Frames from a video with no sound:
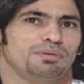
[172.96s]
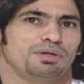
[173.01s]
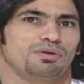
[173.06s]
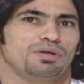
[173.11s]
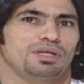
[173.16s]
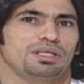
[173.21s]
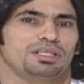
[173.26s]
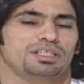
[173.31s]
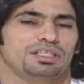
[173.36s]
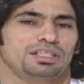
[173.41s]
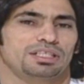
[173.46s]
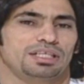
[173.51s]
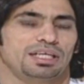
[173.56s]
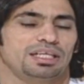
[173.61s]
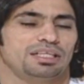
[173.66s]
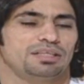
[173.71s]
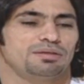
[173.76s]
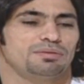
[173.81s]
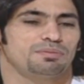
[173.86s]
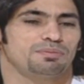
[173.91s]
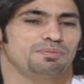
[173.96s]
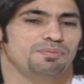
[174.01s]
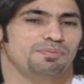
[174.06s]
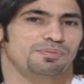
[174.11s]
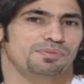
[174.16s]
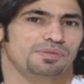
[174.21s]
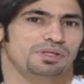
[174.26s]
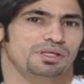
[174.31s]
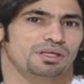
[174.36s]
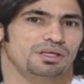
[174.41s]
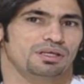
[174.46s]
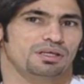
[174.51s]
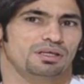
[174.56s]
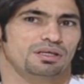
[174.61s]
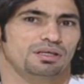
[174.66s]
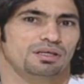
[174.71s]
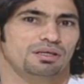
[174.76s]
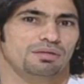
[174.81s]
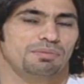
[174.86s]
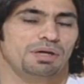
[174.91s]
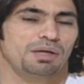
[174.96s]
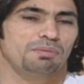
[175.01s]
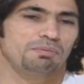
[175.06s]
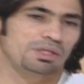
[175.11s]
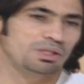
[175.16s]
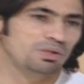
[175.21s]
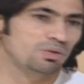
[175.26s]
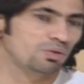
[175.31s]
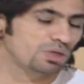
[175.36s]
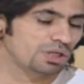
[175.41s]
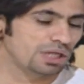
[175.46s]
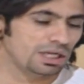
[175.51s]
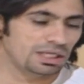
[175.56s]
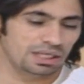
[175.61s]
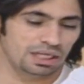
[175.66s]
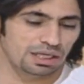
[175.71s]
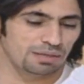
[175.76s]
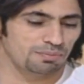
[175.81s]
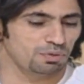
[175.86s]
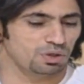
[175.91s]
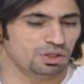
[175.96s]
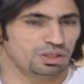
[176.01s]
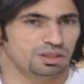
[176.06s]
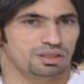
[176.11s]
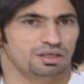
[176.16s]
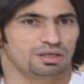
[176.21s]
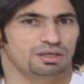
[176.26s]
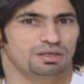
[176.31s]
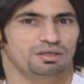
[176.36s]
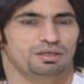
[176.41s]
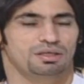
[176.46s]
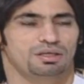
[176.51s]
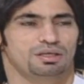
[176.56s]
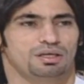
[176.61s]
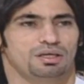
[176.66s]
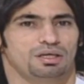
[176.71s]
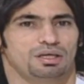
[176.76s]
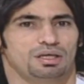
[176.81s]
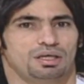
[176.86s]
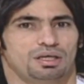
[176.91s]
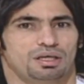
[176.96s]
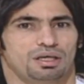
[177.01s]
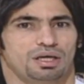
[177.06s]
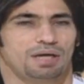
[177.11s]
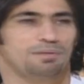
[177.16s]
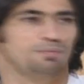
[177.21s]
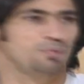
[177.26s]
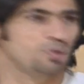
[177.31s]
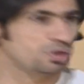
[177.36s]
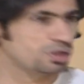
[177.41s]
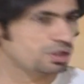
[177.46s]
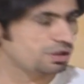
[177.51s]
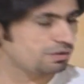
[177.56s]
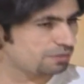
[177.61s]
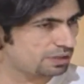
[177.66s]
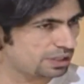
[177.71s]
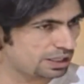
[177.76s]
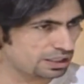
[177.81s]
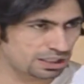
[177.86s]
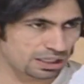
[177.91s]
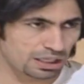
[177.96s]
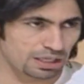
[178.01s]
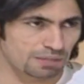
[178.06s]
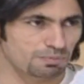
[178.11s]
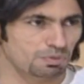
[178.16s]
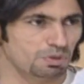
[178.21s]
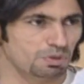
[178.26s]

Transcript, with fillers: بقول لك شيء يعني آه، محمد نور قال كلام مؤثر آه، عبد عطيف قال كلام